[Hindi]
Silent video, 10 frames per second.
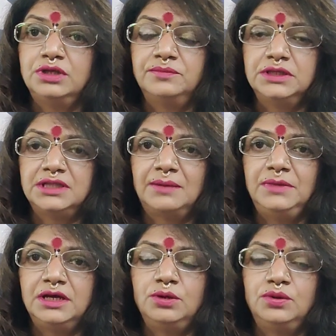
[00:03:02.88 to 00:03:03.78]
दूध हमने
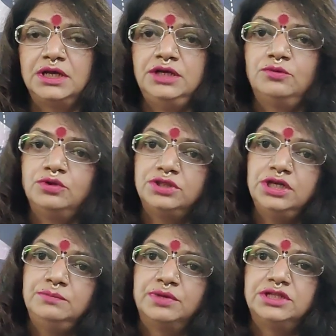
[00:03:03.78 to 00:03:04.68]
तांबे का लूटा लिया वो
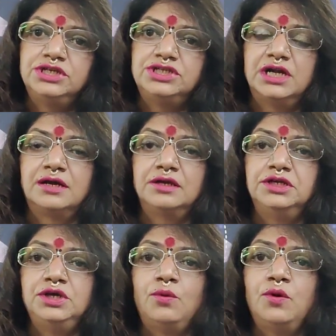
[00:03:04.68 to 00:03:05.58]
तीन प्रदीक्षिणा
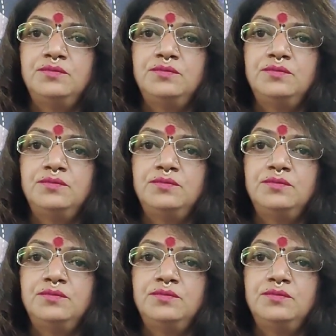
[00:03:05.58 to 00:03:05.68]
करनी है